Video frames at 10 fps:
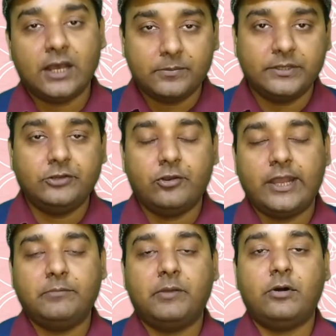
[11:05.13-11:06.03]
अब
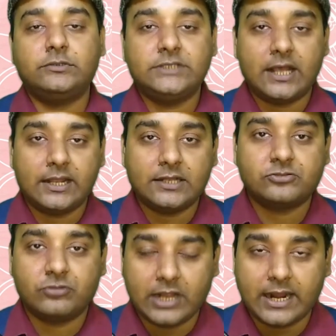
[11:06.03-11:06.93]
यूएई e में बहुत ज़्यादा
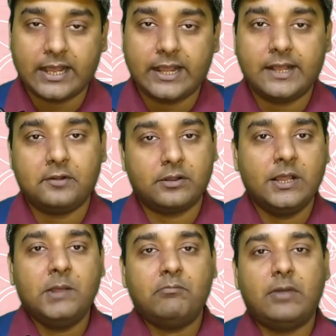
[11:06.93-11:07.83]
सुधार आया और
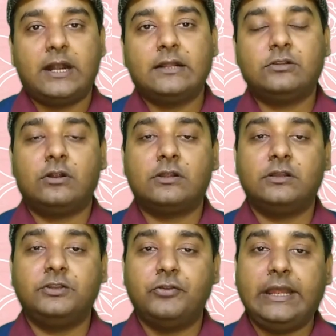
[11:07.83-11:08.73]
भारत और
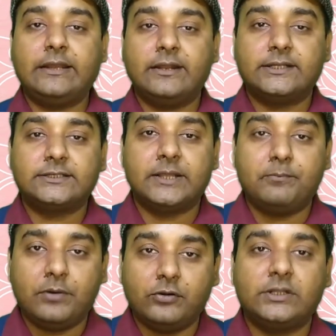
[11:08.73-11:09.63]
यूएई e के रिश्ते
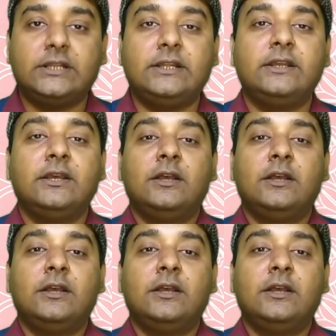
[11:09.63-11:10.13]
बहुत ही